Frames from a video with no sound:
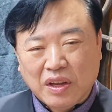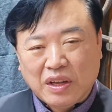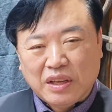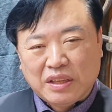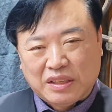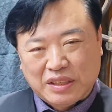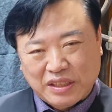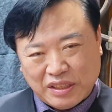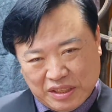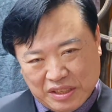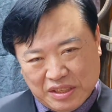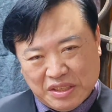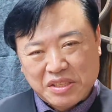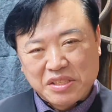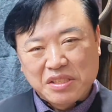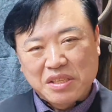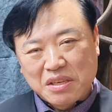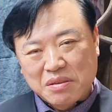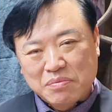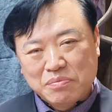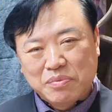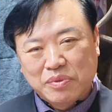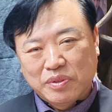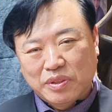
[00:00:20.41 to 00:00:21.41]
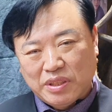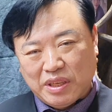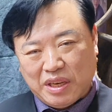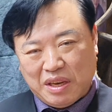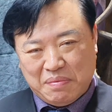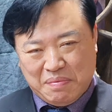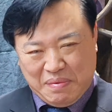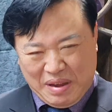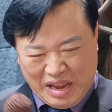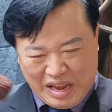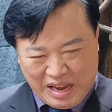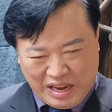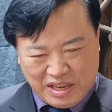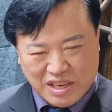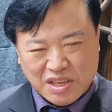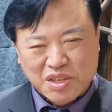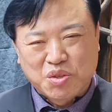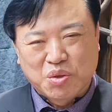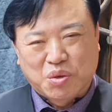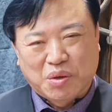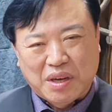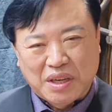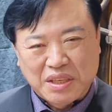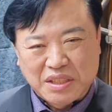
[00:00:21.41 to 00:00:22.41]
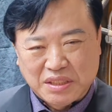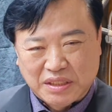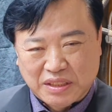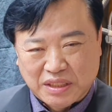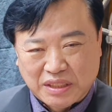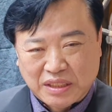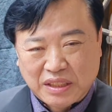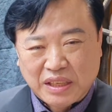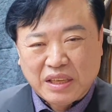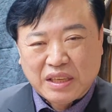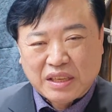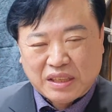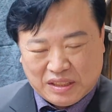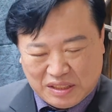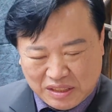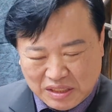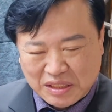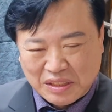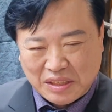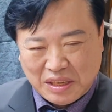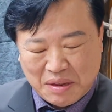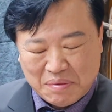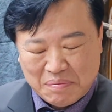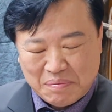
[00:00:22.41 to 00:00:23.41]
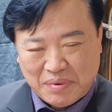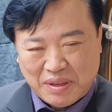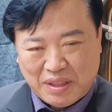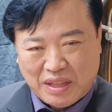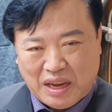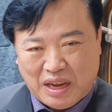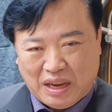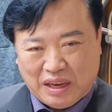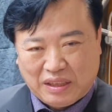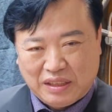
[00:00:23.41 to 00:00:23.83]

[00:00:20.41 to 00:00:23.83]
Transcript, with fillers: 특히 여성분들이 많이 좋아지는 그런 해입니다.